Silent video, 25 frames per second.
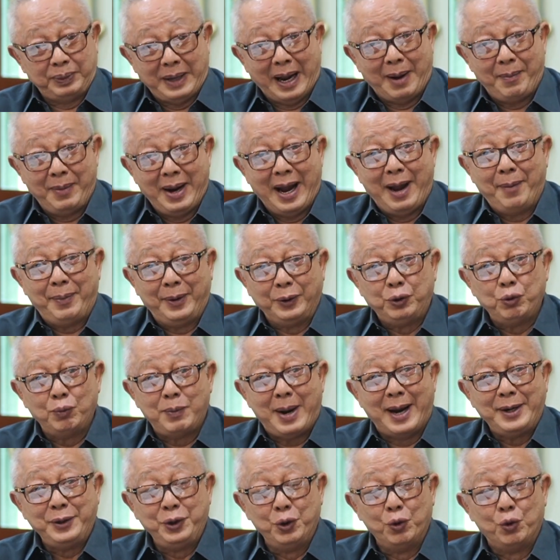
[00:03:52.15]
ทำงานปัจจุ
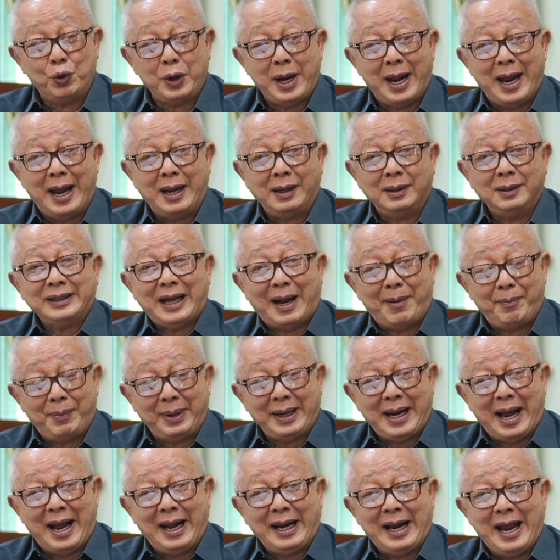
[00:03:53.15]
บันอยู่นะฮะทำ
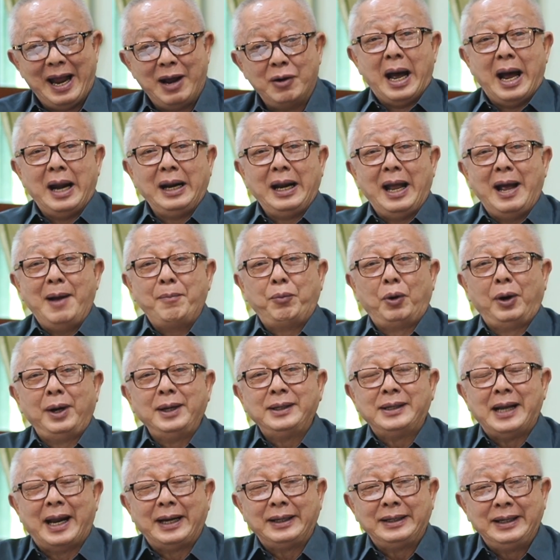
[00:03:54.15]
มานานแล้ว และบ
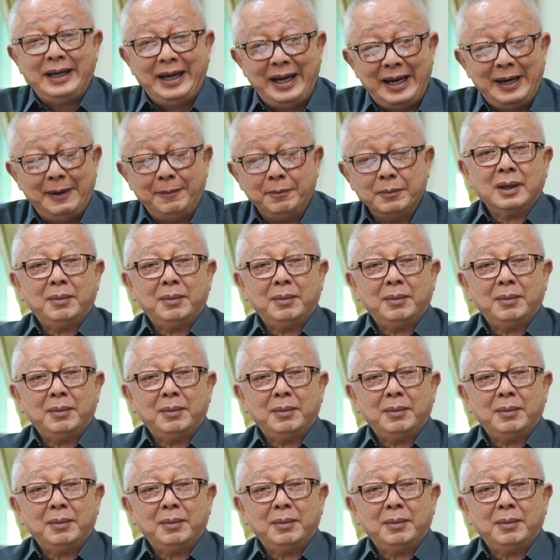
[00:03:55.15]
ริษัทนี้